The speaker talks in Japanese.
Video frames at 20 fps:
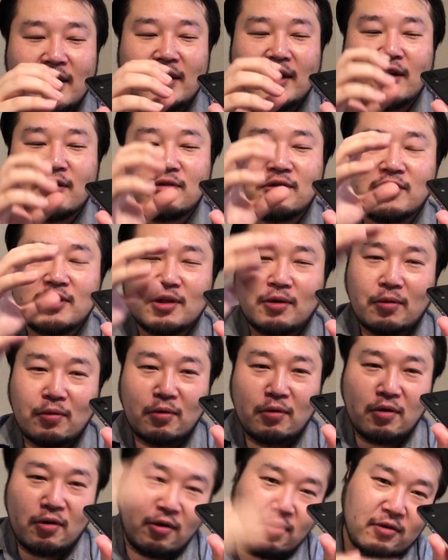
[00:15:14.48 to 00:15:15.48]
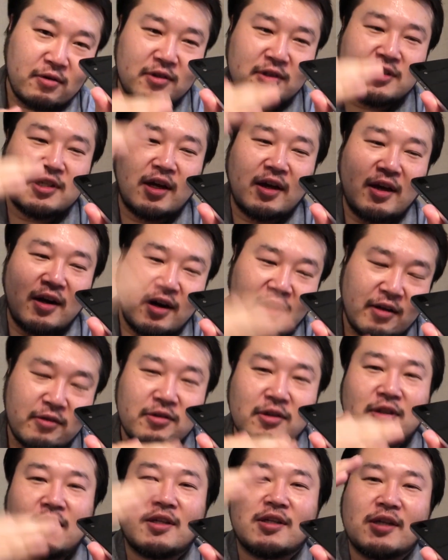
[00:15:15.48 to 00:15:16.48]
逆にこう下げられるん
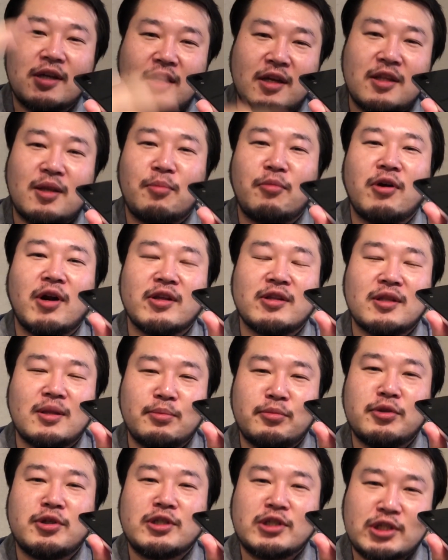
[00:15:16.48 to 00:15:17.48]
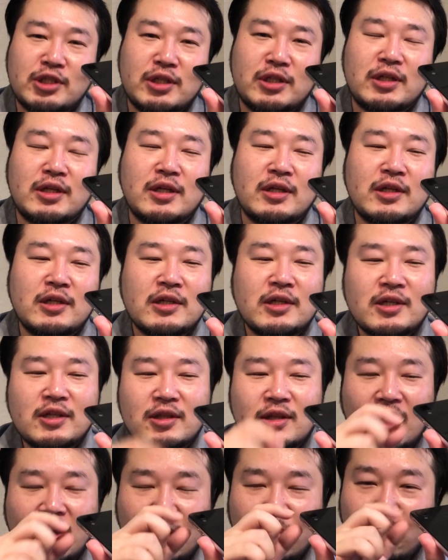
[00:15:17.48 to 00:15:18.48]
だったら下げてもらってもいいし
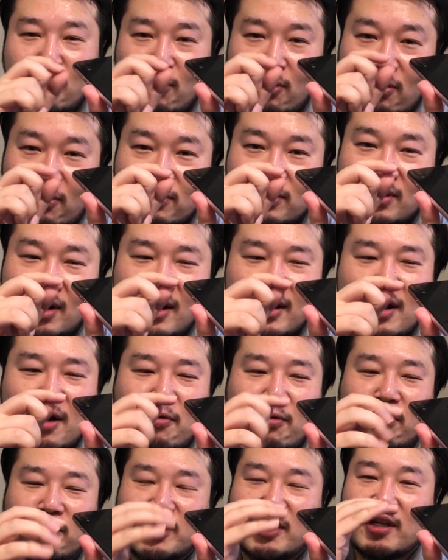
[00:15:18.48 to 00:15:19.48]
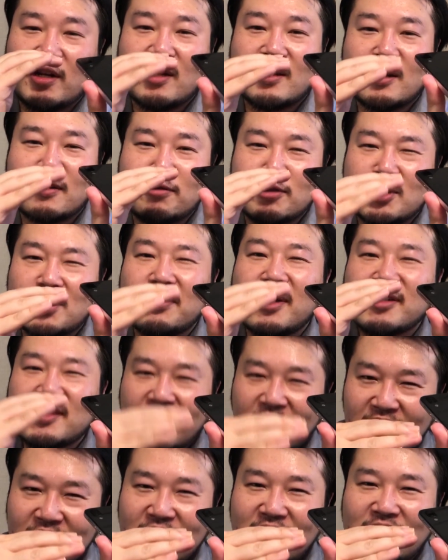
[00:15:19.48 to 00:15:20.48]
なんかもうなんかこう平たくしま
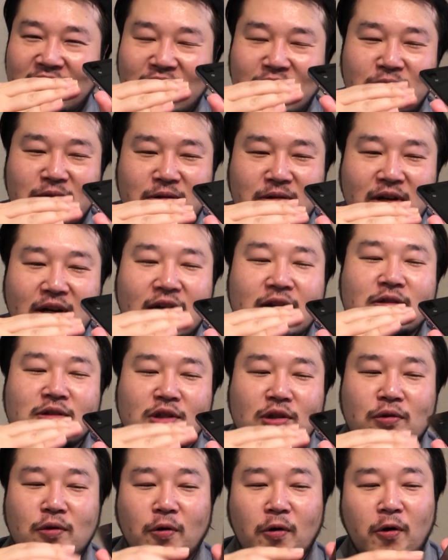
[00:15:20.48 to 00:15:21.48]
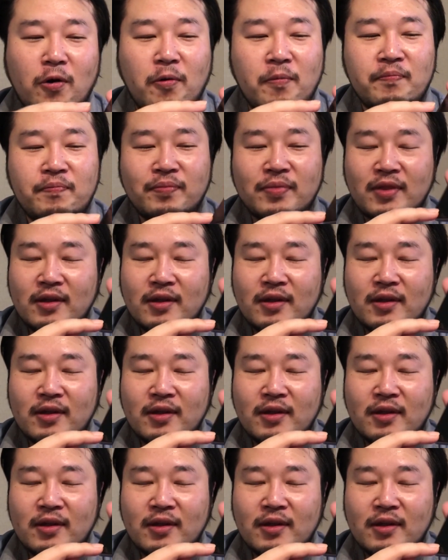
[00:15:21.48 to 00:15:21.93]
せんっていう感じと